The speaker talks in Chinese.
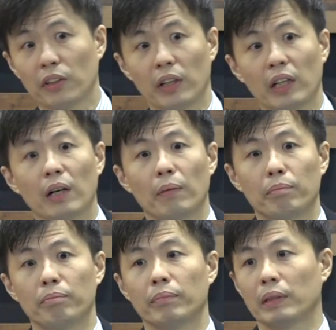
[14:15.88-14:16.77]
一个
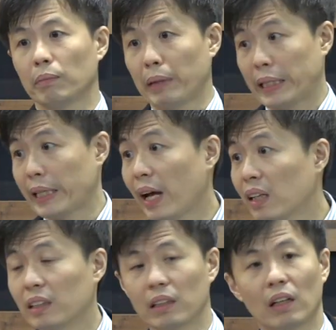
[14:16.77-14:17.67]

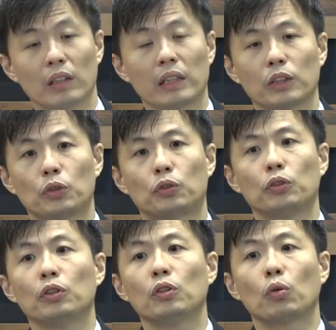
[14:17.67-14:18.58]
battalion 啊，那个
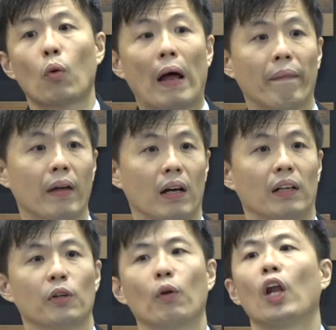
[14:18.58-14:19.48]
军团呢
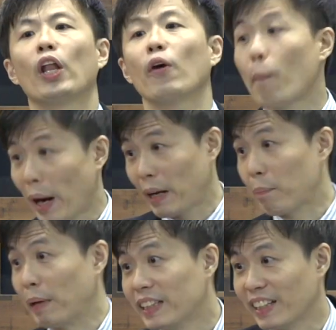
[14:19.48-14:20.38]
有六百个
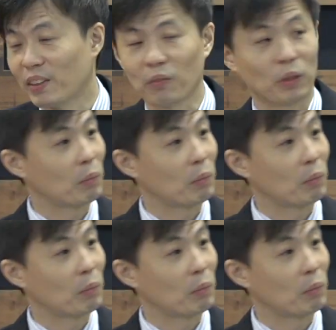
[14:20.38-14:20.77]
兵丁。哇，你们